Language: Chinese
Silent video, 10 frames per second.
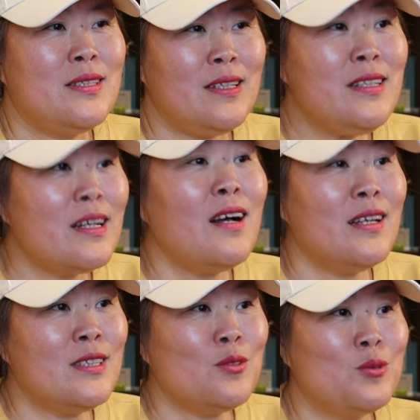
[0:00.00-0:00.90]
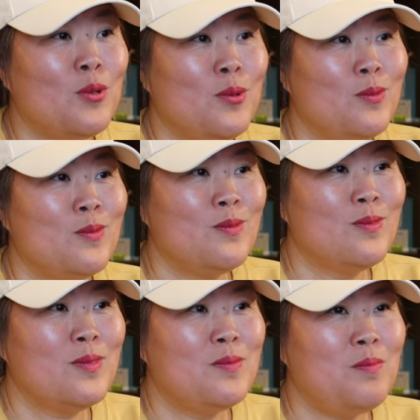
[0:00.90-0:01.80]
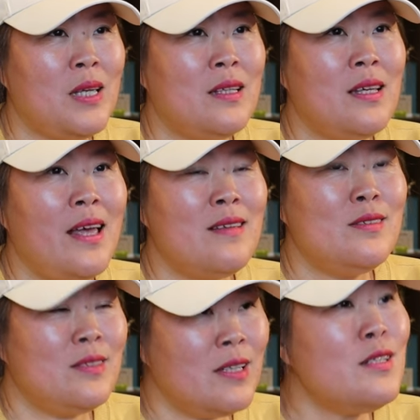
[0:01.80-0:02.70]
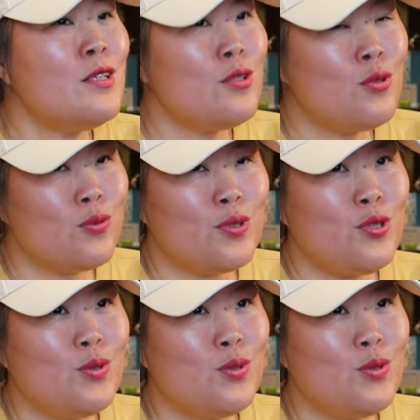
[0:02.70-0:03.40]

心理上很轻松，每天真的是属于